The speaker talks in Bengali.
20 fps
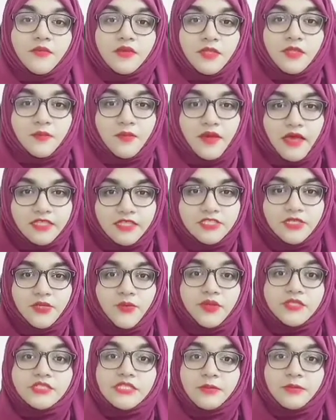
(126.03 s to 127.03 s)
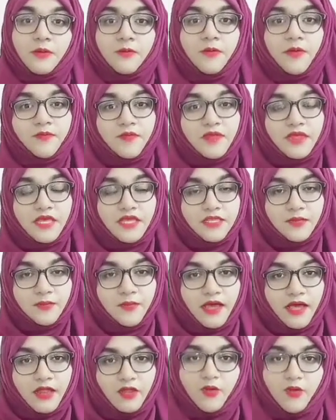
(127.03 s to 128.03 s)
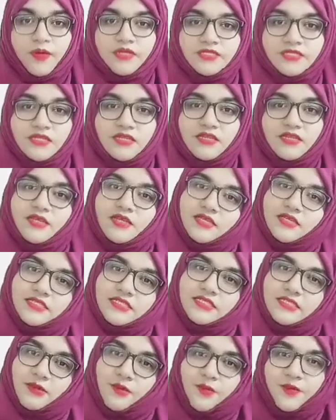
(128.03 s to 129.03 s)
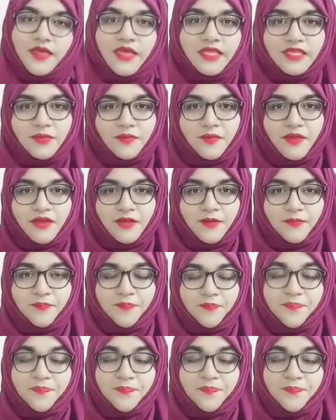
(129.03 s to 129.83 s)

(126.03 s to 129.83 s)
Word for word: ডিম ভাজি করে যেভাবে আপনি খেতে ভালোবাসেন সেভাবে খেতে পারেন